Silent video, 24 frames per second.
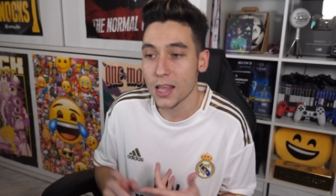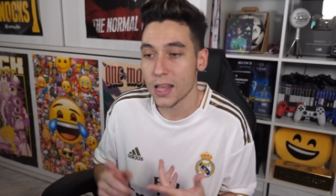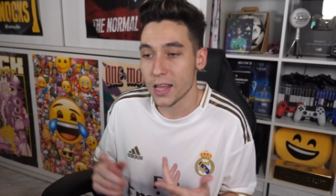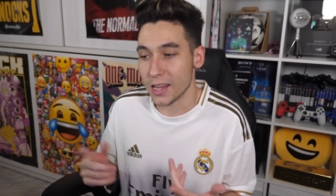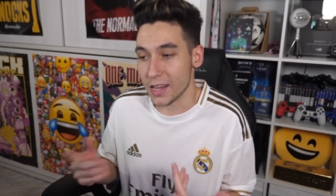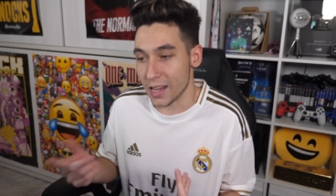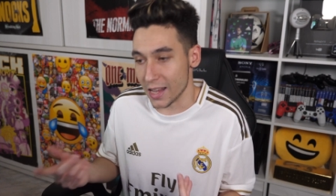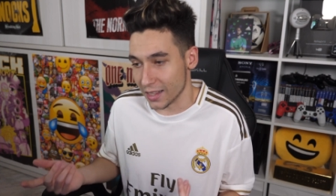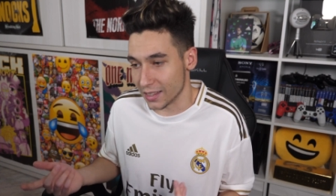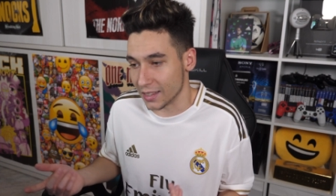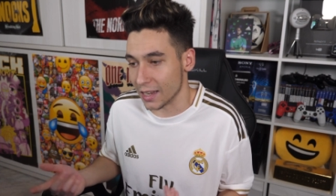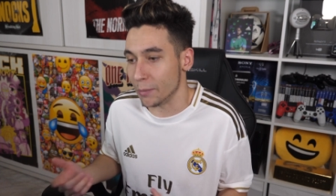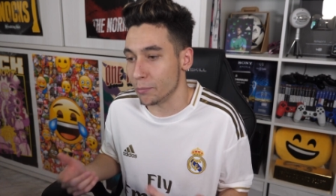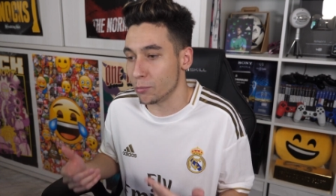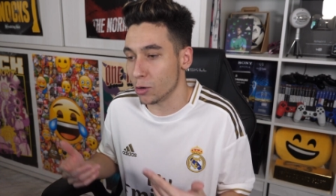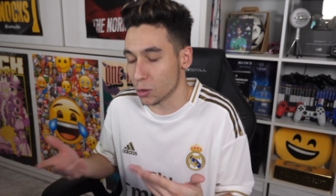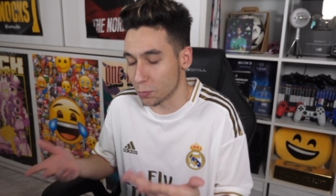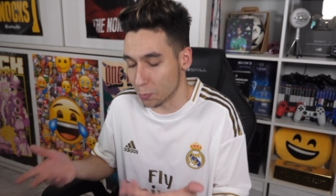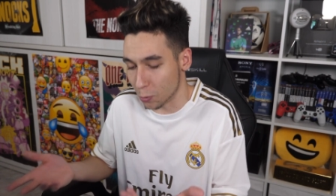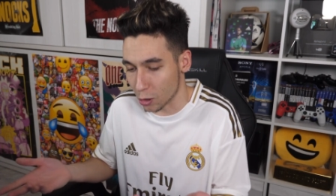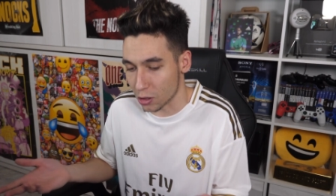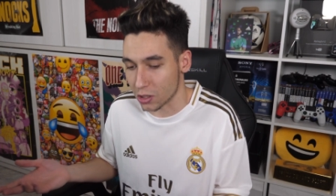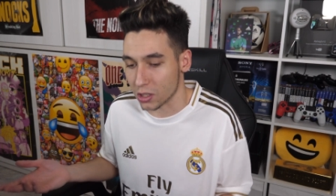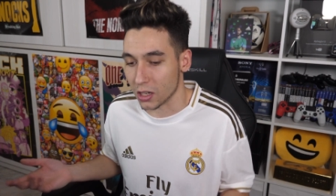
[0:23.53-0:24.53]
y en Champions,
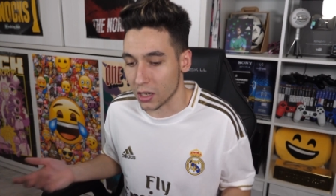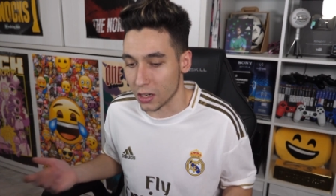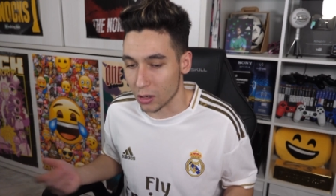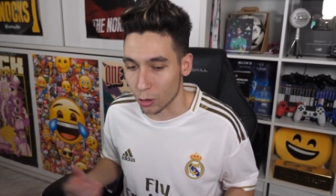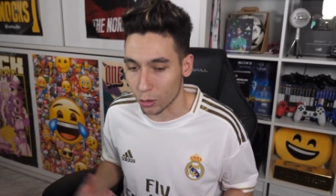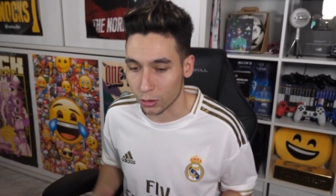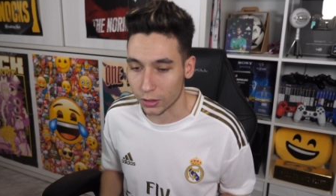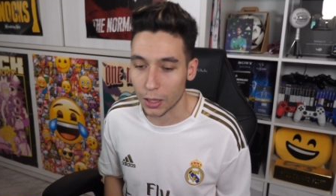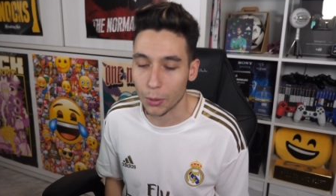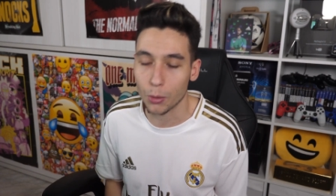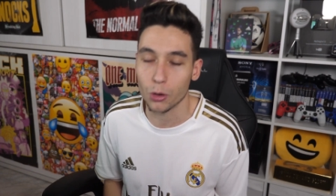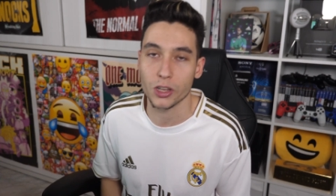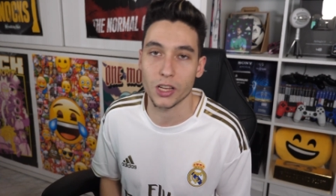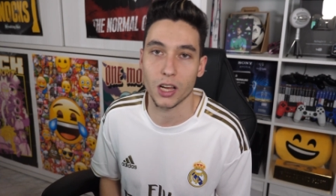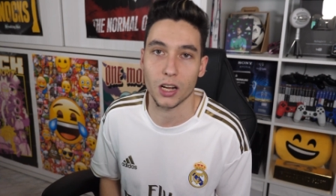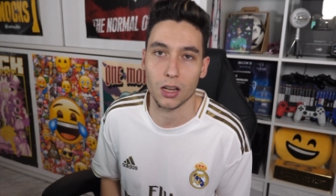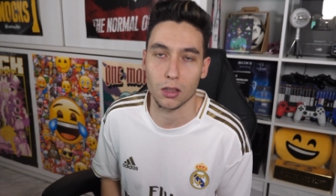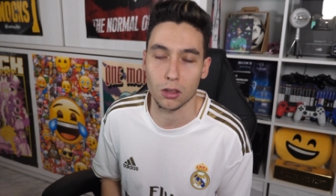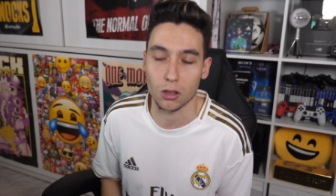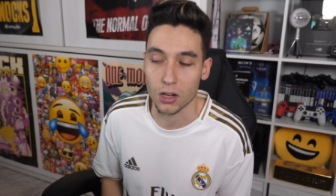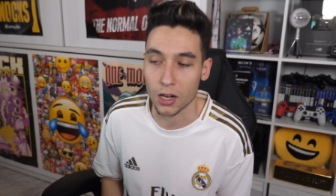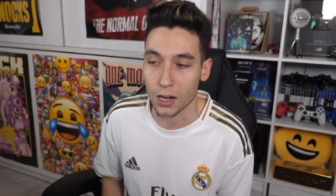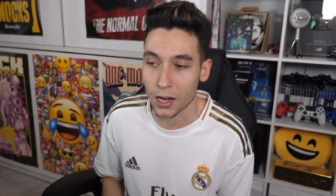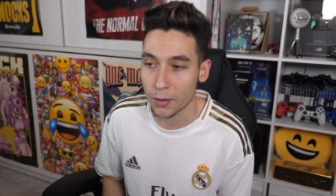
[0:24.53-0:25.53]
pues en octavo ya
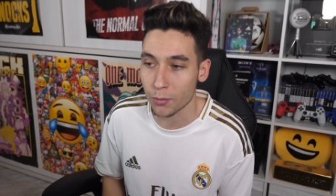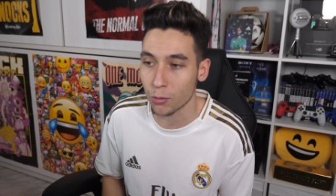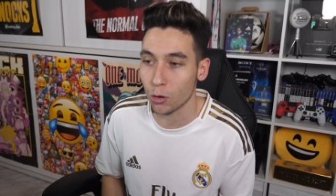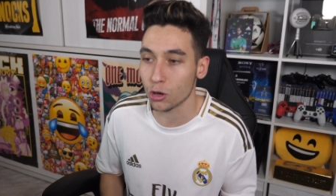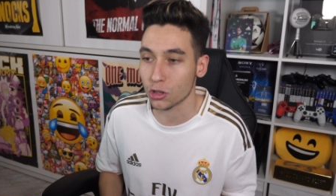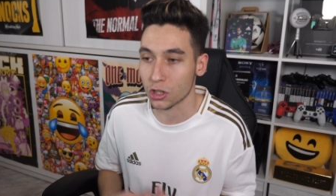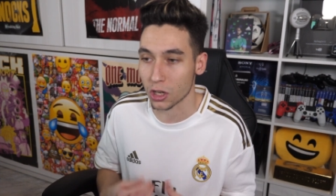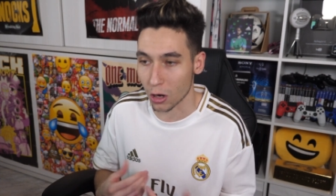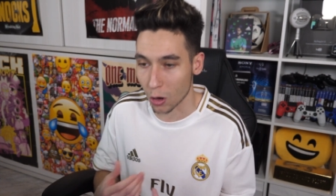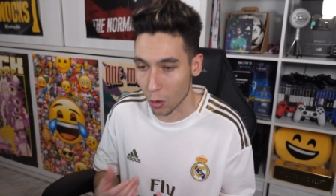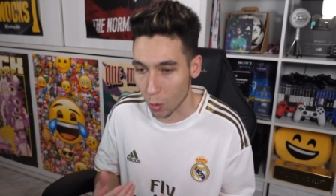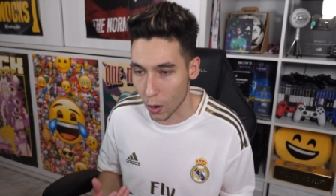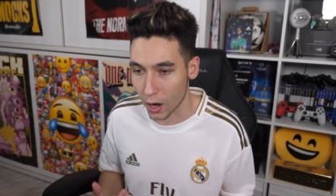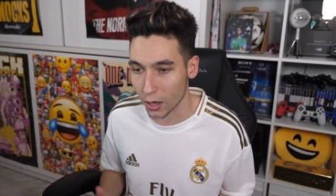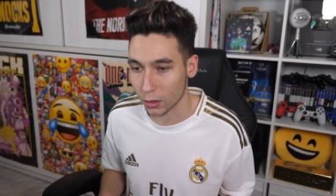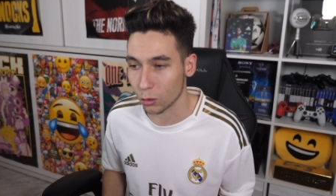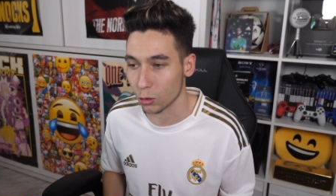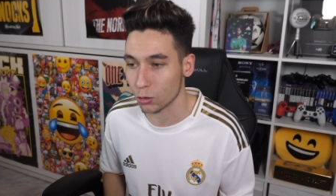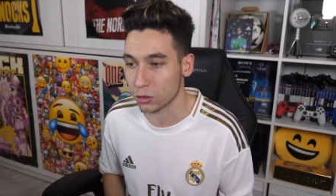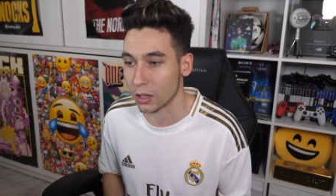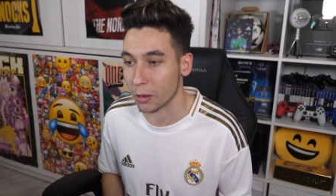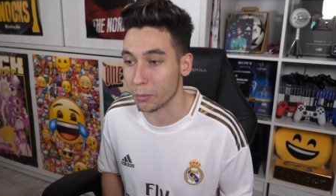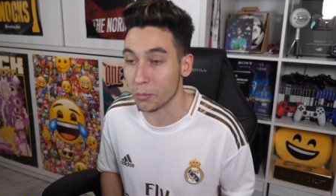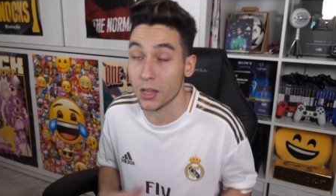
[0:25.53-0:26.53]
reaccionaremos, en
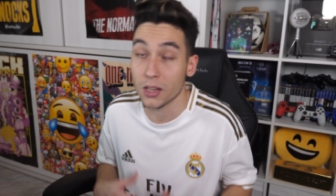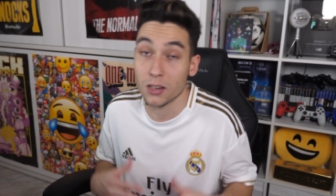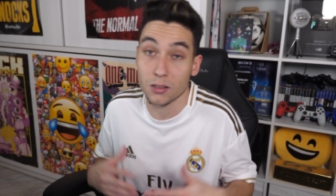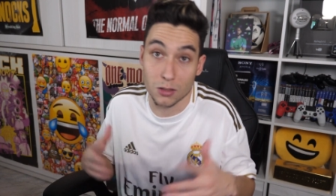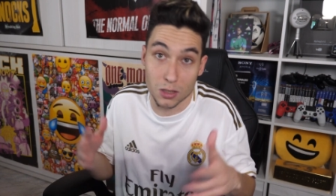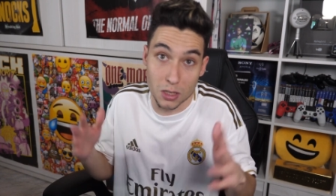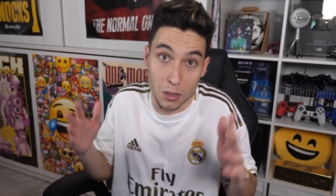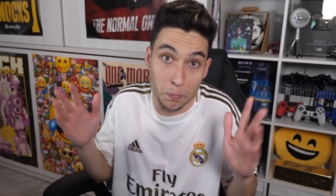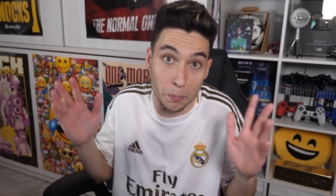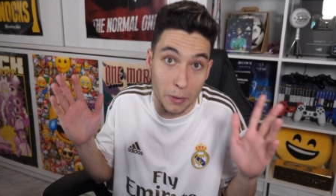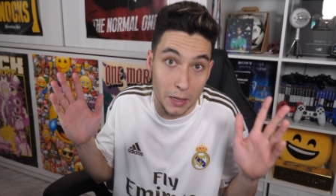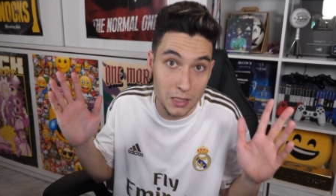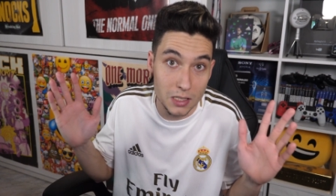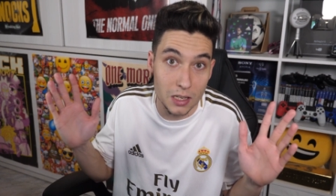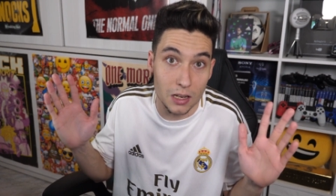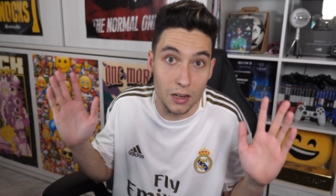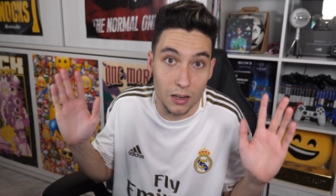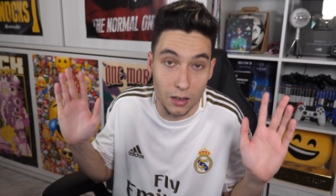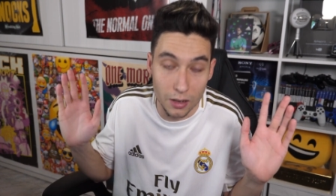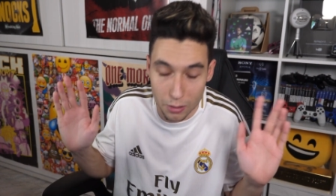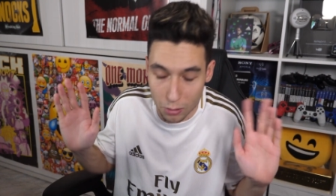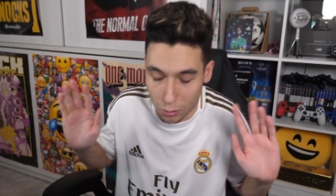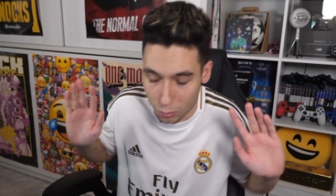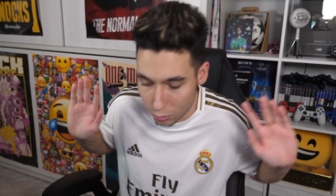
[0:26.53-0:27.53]
cuartos también, si pasan,
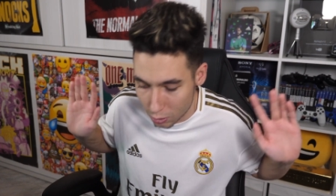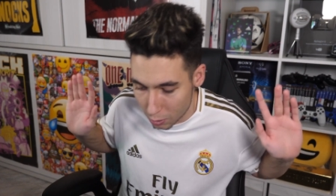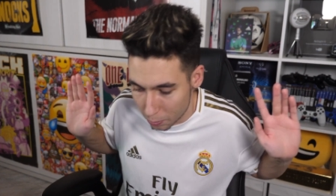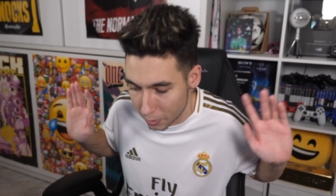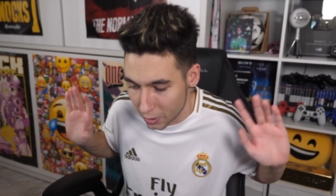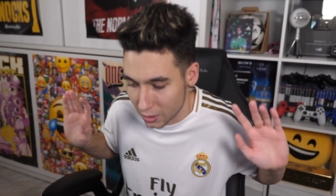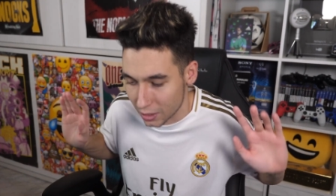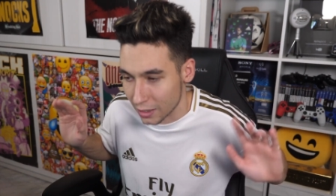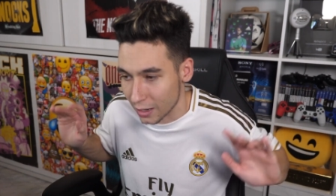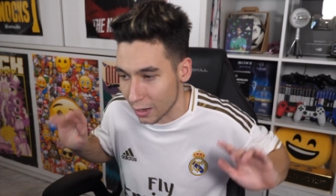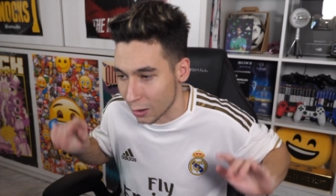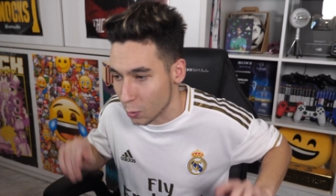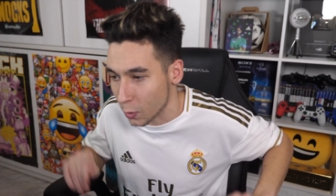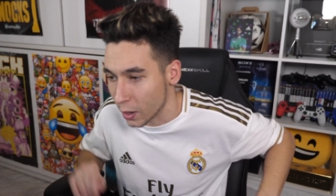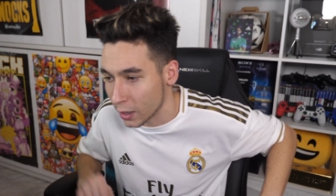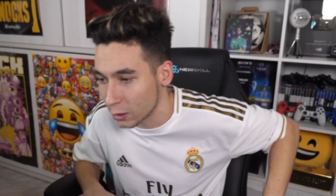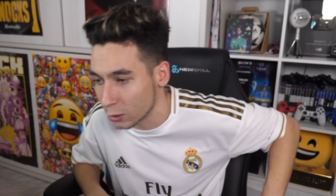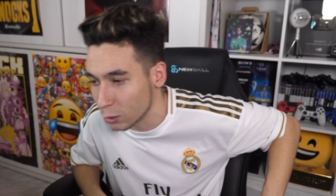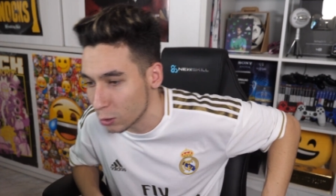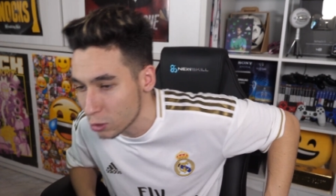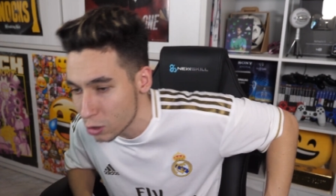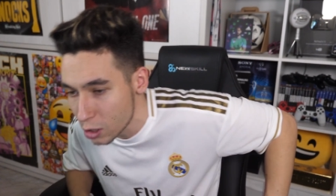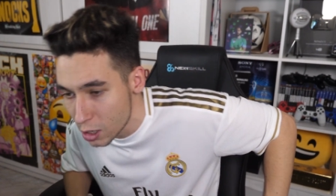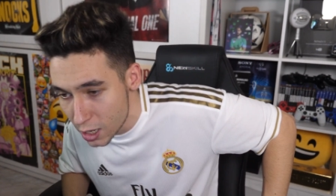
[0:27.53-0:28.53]
claro, si pasan a
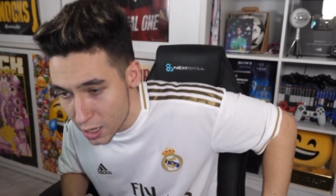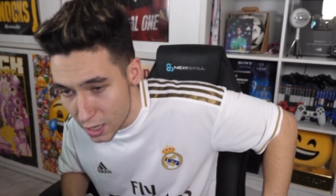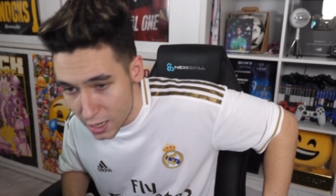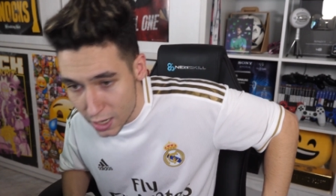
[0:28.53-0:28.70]
cuartos,